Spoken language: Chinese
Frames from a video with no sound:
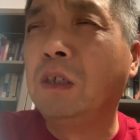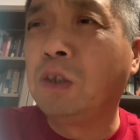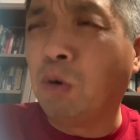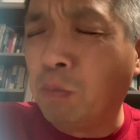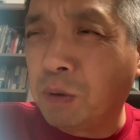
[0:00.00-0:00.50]

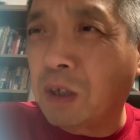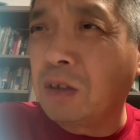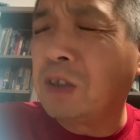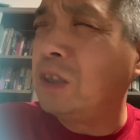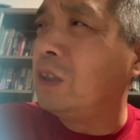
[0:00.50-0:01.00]
都不
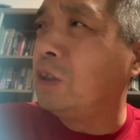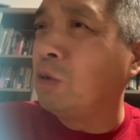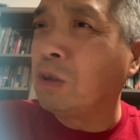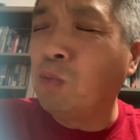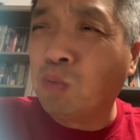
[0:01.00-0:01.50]
成器。
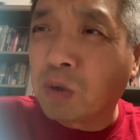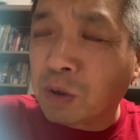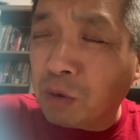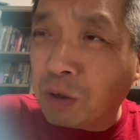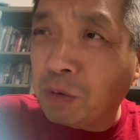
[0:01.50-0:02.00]
有的五十
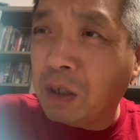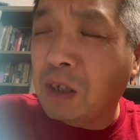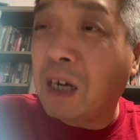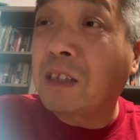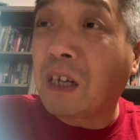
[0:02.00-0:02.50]
多岁
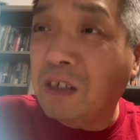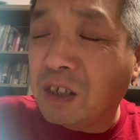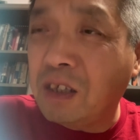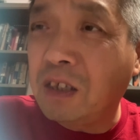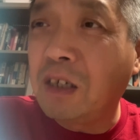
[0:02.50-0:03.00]
了还单
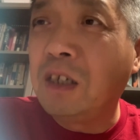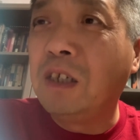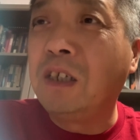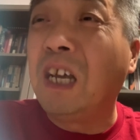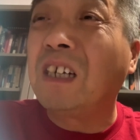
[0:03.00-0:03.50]
身，
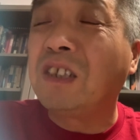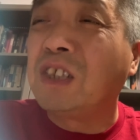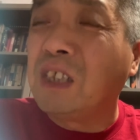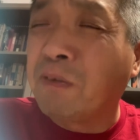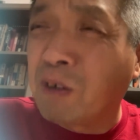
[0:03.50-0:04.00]
连个
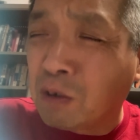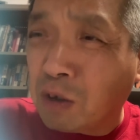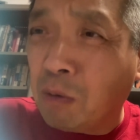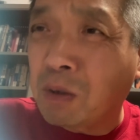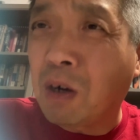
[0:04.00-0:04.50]
媳妇都
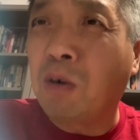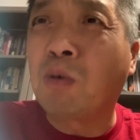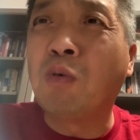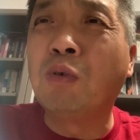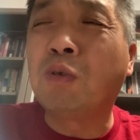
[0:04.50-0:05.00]
找不着，
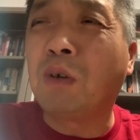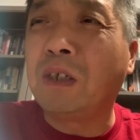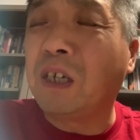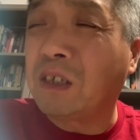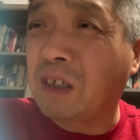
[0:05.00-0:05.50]
工作
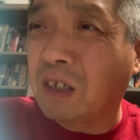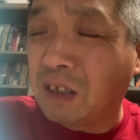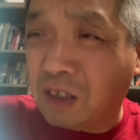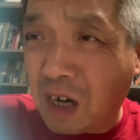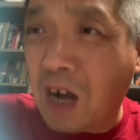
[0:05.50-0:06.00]
也是
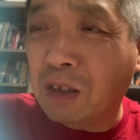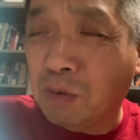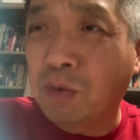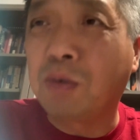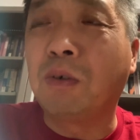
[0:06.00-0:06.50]
很差的
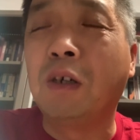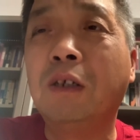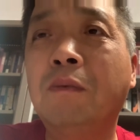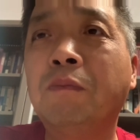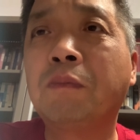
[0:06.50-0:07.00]
工作
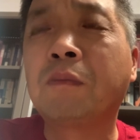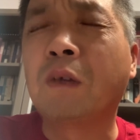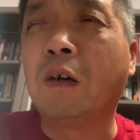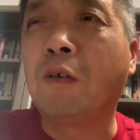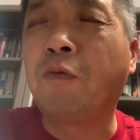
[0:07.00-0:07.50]

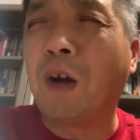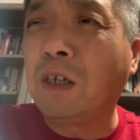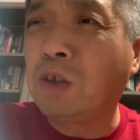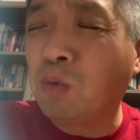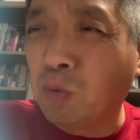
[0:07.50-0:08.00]
啊。
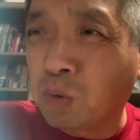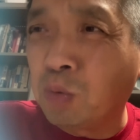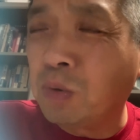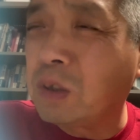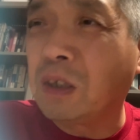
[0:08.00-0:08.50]
凡是护
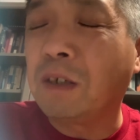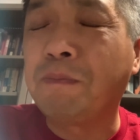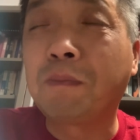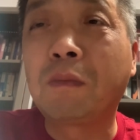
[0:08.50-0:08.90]
犊子的，